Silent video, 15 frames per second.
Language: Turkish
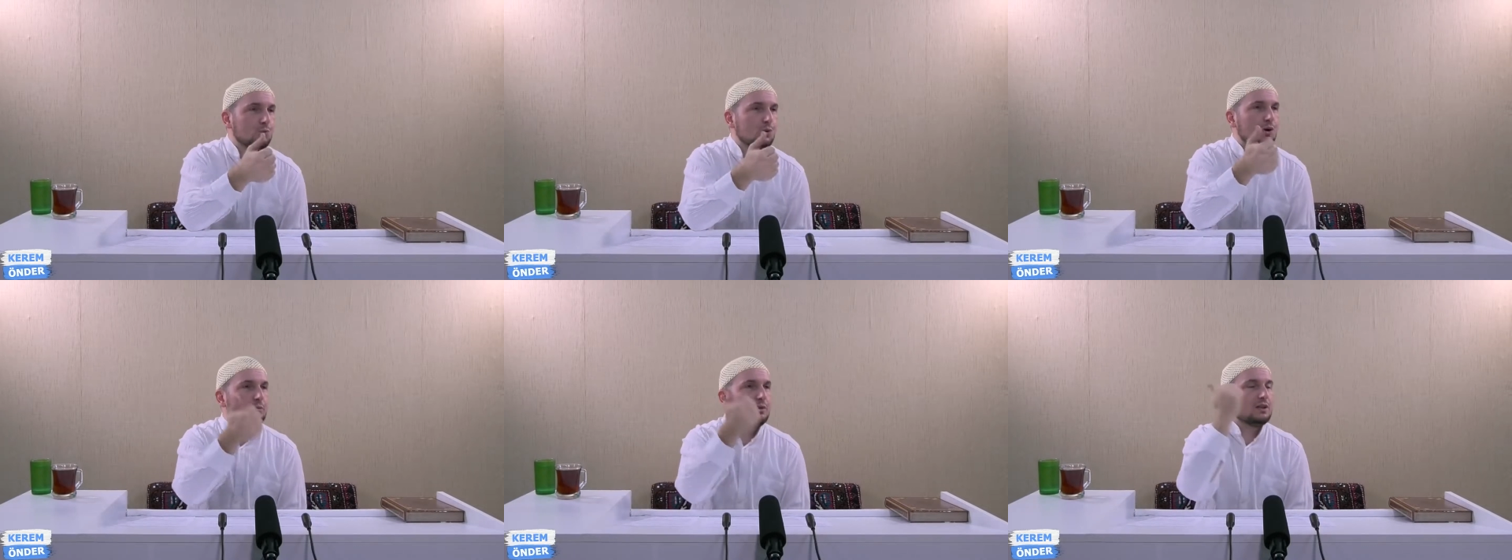
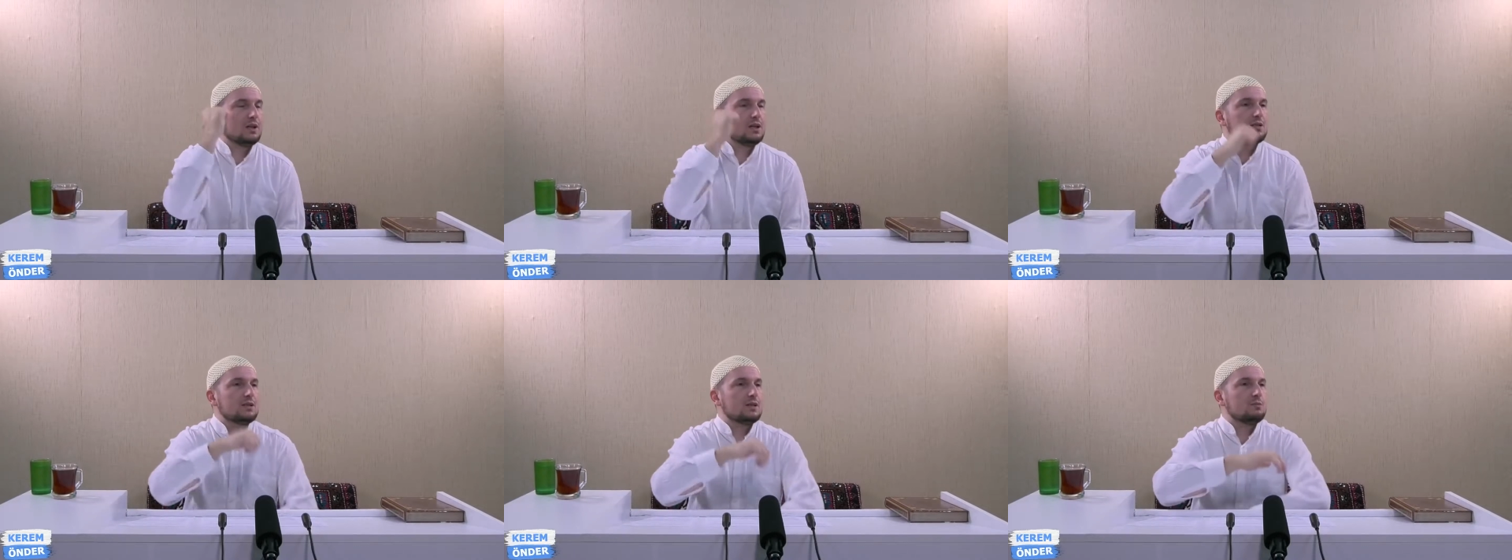Muhammed
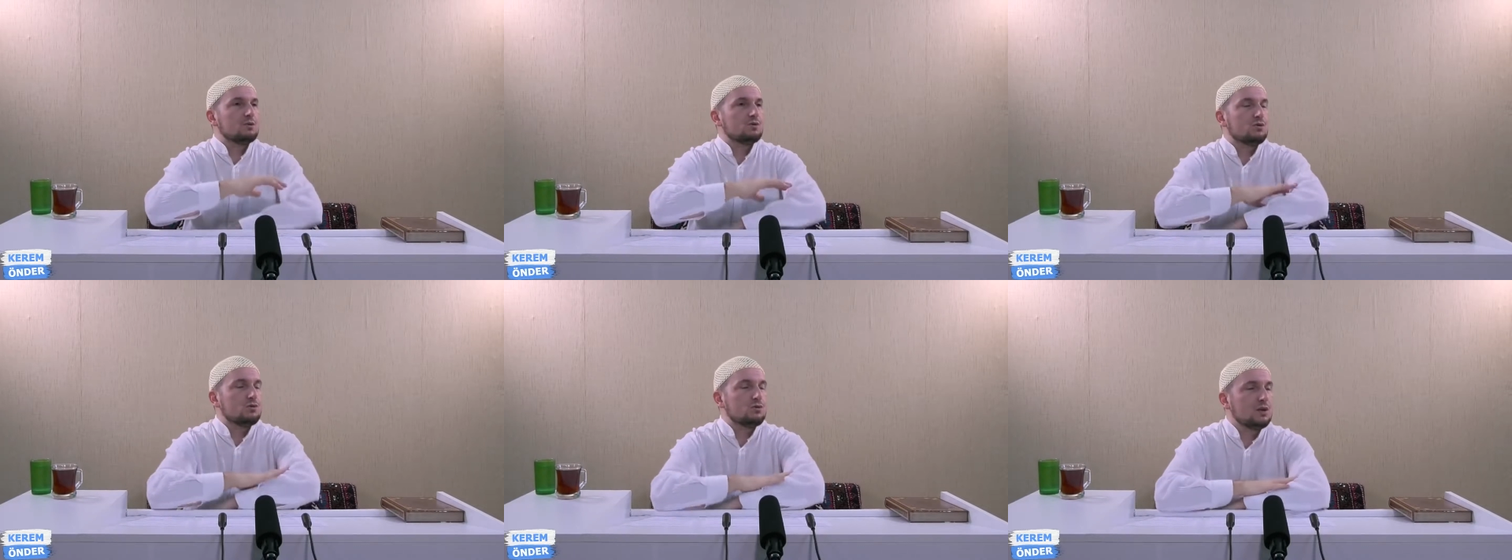Aleyhisselam'ın
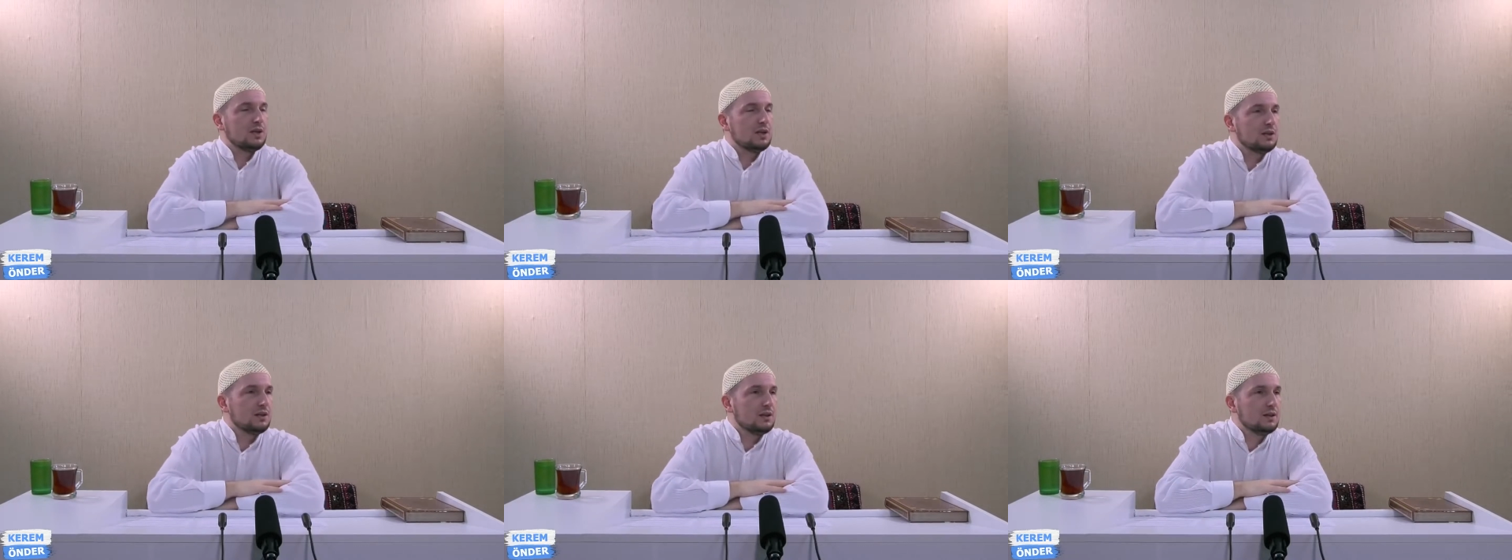
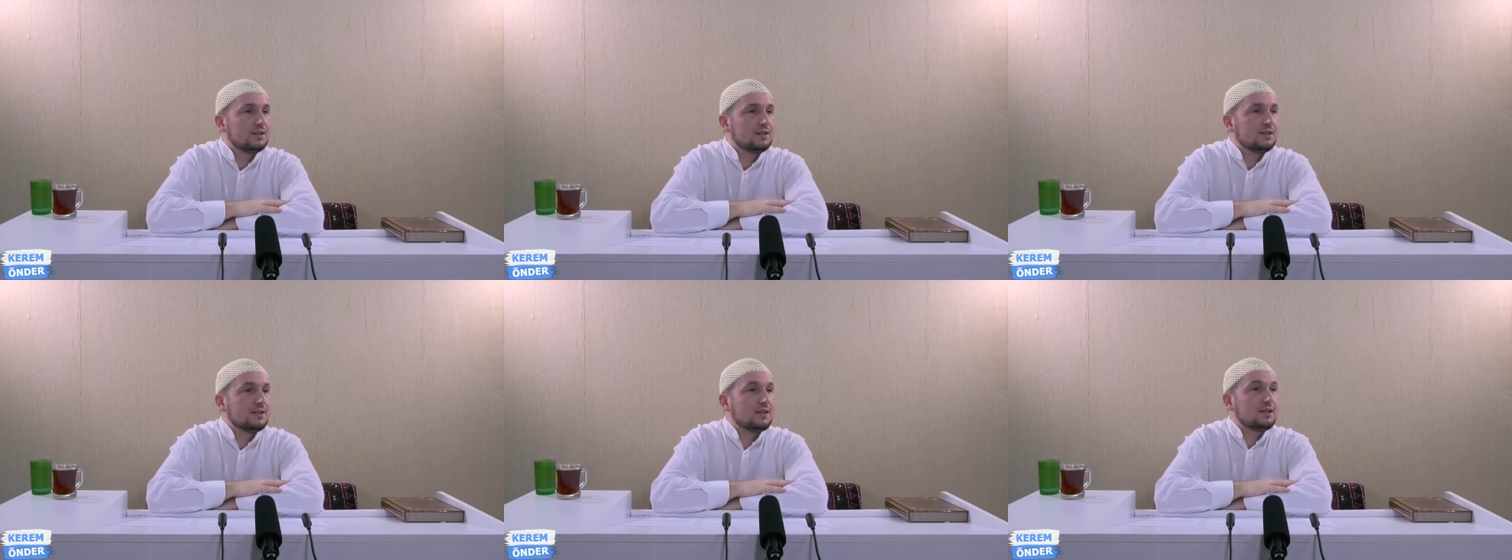sözüyle
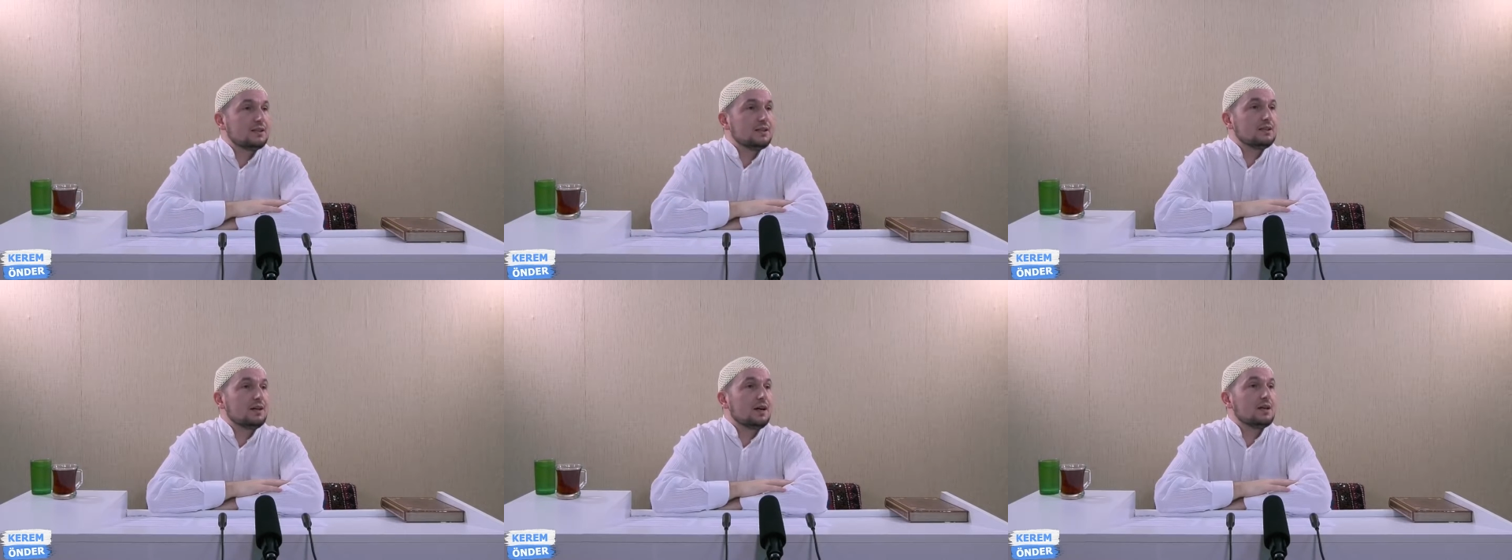
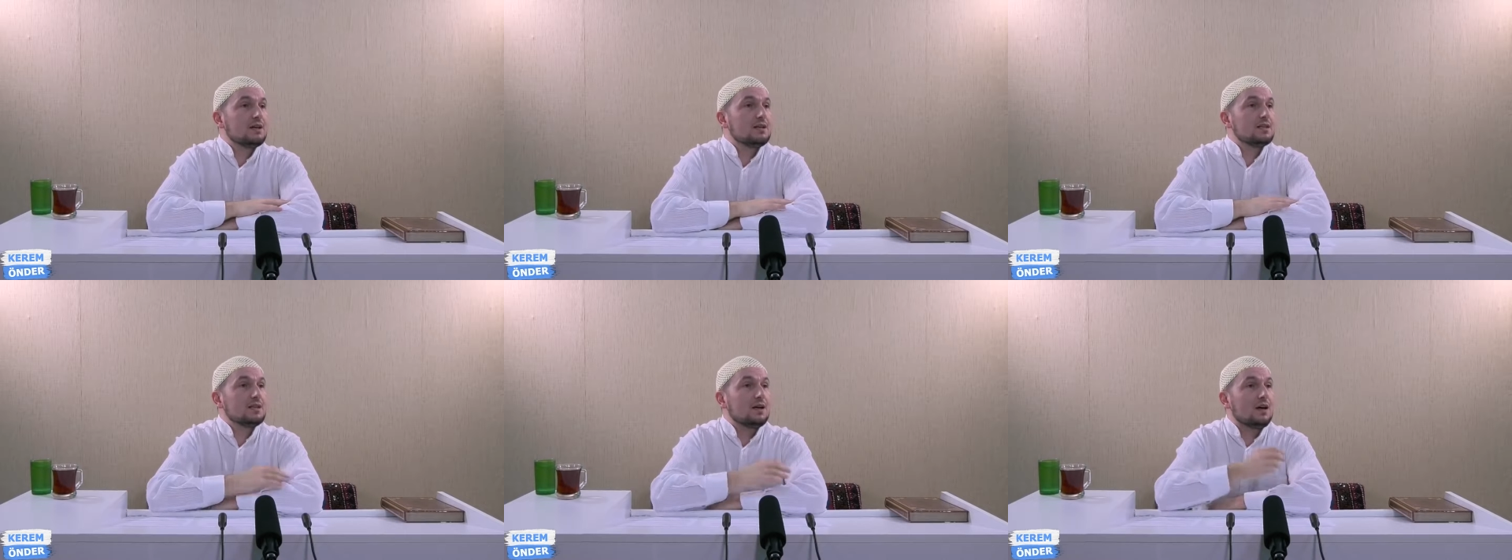zikrin
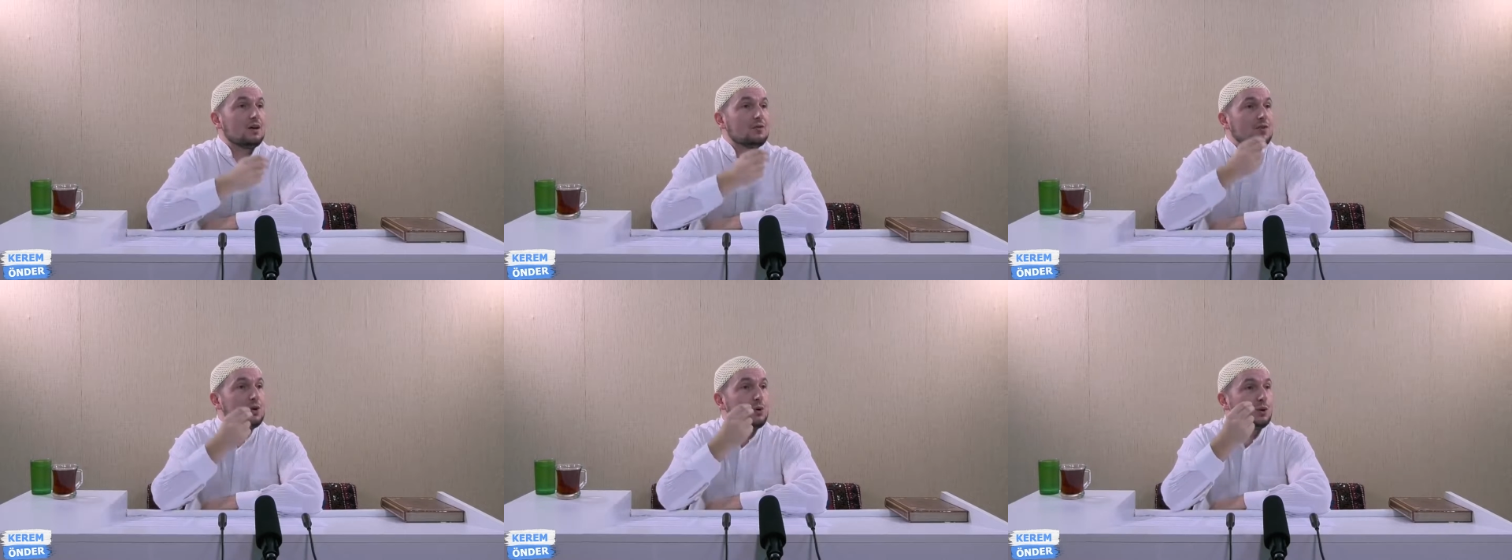hayırlısı
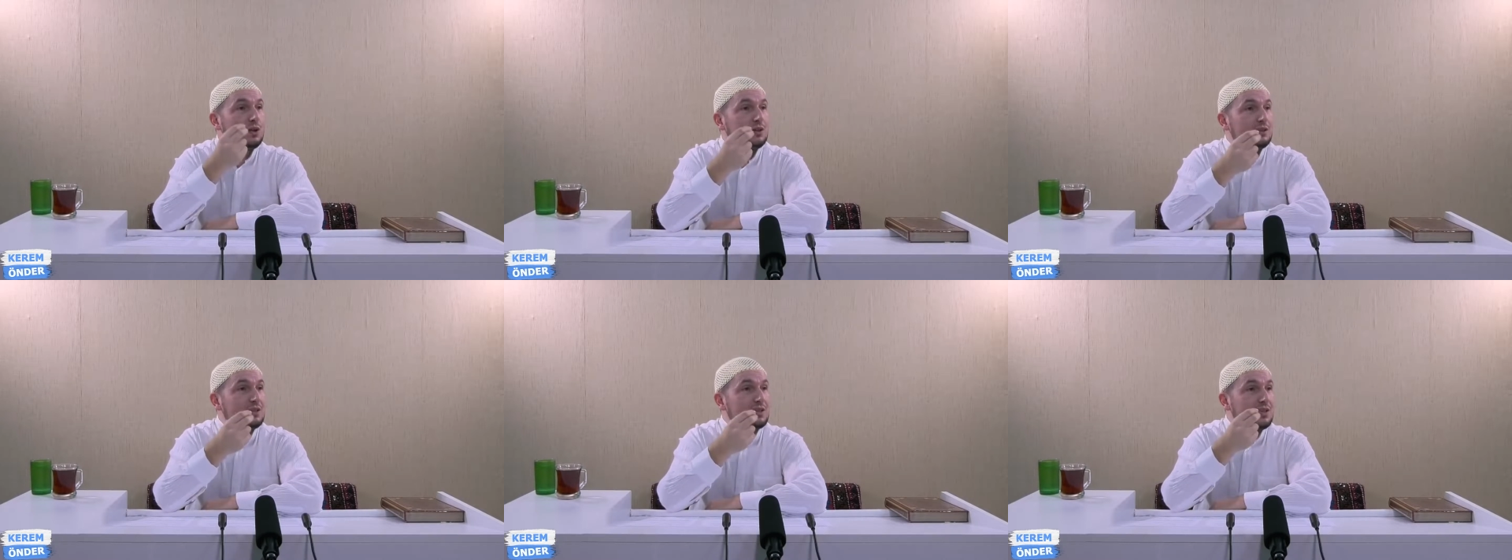hafi olandır,